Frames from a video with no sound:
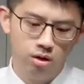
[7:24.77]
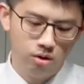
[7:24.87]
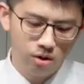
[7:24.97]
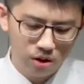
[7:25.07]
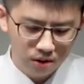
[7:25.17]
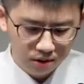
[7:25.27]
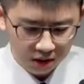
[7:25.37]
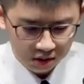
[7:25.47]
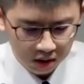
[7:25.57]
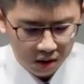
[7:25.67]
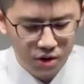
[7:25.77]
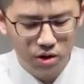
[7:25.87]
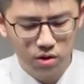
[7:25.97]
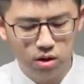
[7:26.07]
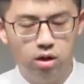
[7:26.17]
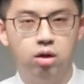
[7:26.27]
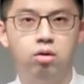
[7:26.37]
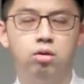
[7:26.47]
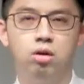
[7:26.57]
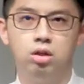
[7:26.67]
哇，在这当中，
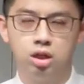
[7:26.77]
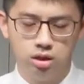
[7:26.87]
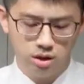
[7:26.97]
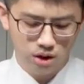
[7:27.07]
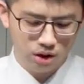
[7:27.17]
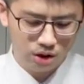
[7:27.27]
哇，但是呢，